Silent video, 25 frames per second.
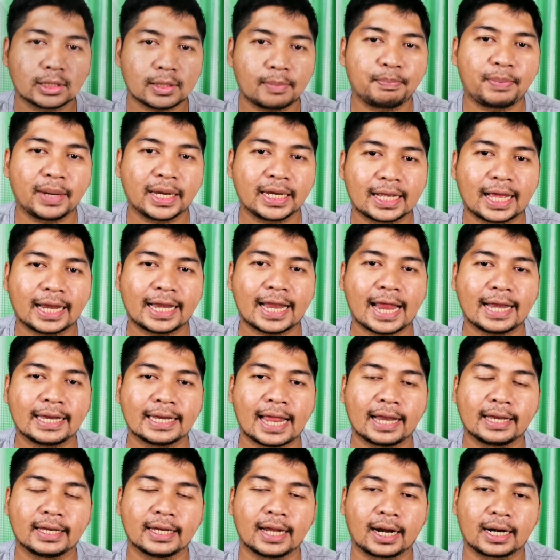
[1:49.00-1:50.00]
ความจำเป็นขนาด
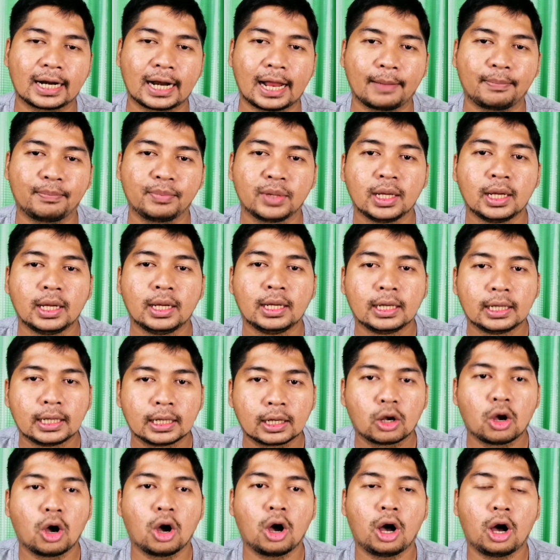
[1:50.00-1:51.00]
นั้นนะครับ
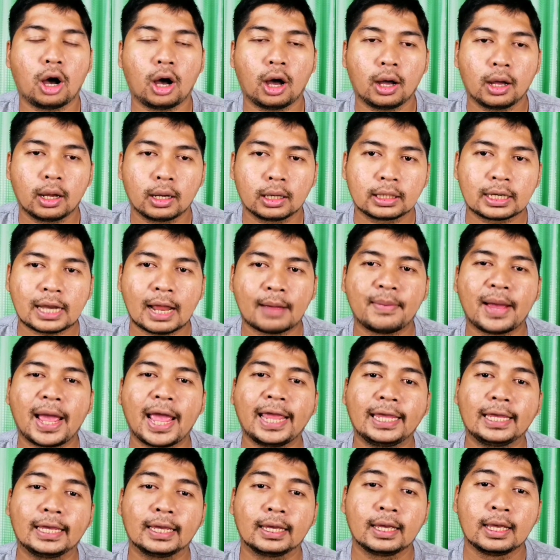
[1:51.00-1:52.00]
ก็ทำ
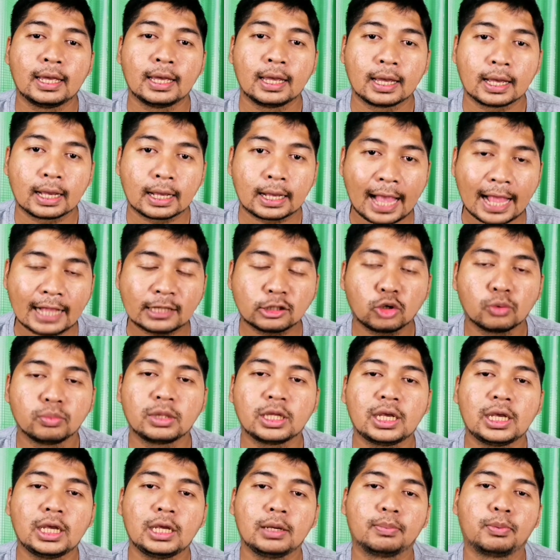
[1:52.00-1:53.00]
ให้การโจม
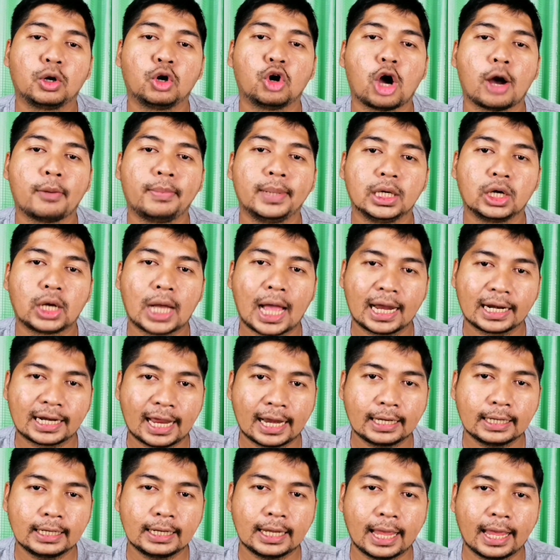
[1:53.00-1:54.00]
ตีเพิร์ลฮาร์เบอร์ครั้ง
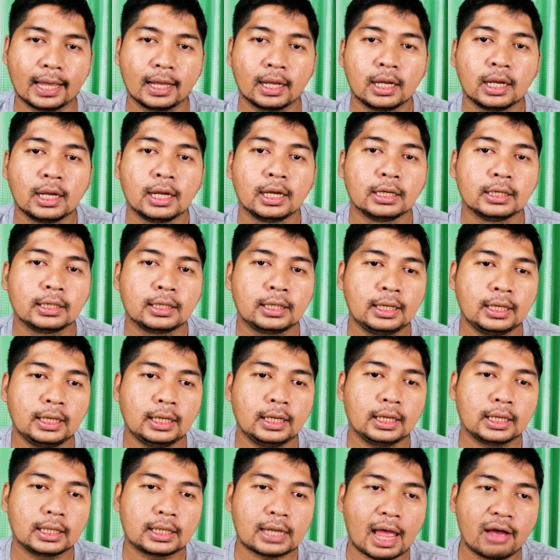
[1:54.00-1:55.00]
นั้นเนี่ย
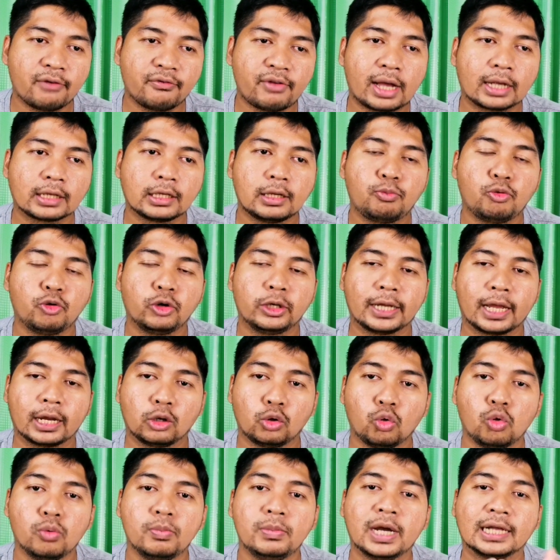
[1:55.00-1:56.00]
ที่ทางฝั่งญี่ปุ่นเนี่ย
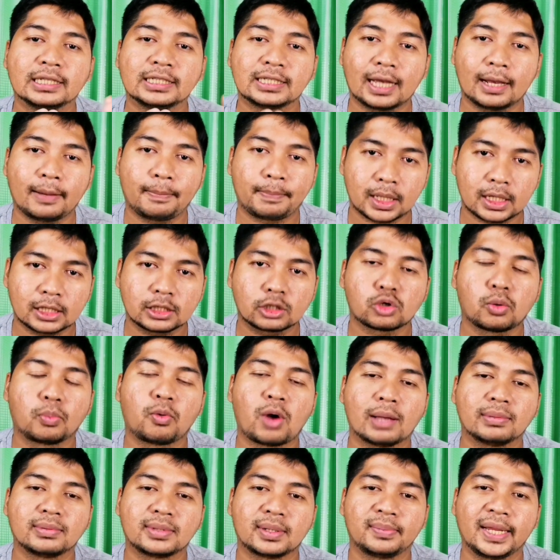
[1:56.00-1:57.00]
ดูเหมือนจะประสบ
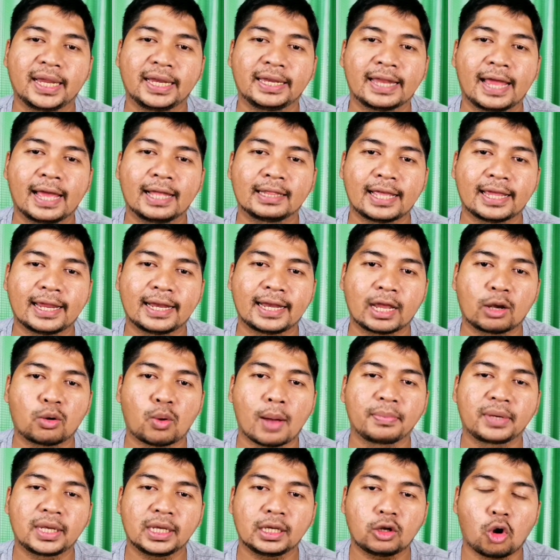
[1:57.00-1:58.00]
ความสำเร็จนะแต่ใน
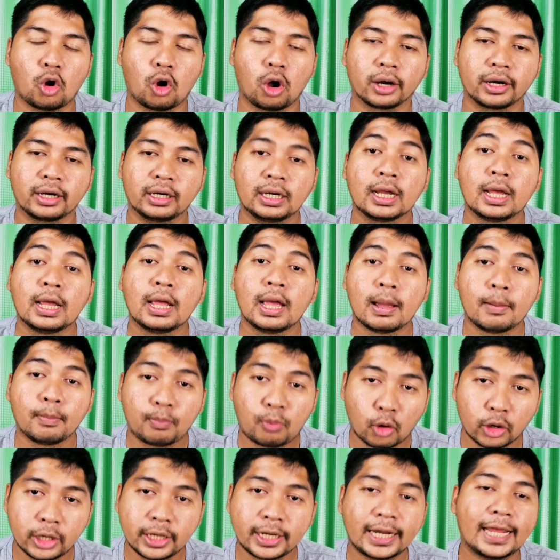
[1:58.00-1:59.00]
ความคิดของ
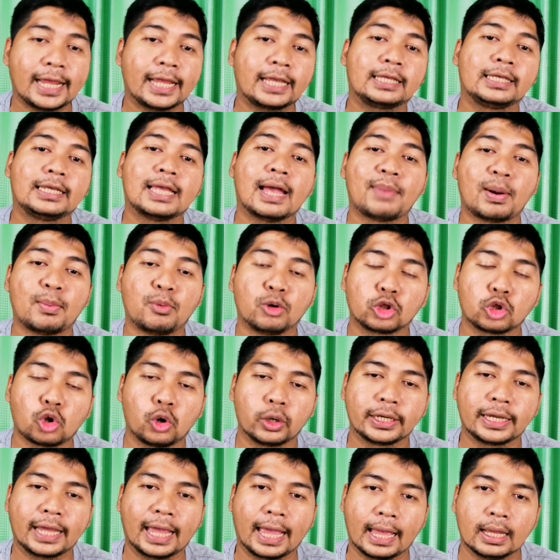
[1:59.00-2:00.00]
พลเอกยามาโม
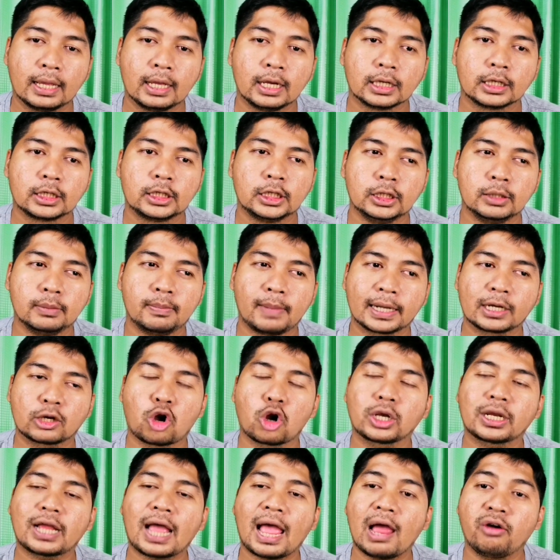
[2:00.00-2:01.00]
โตะเนี่ยคือมัน
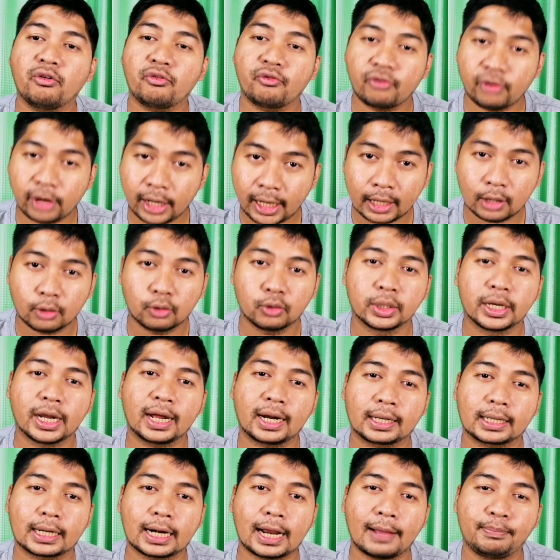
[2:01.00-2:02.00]
ค่อนข้างเฟล
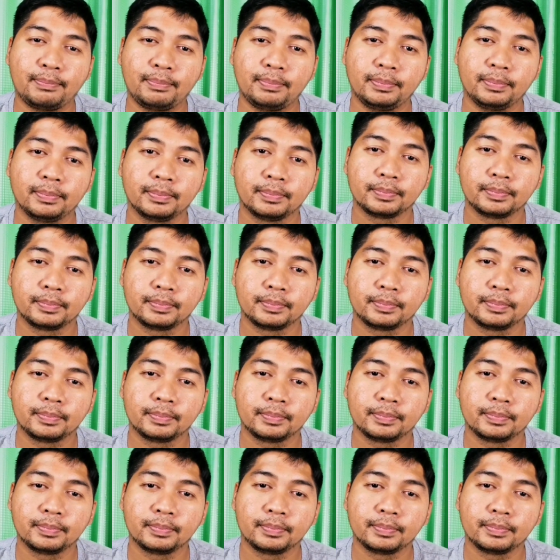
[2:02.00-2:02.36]
นะครับ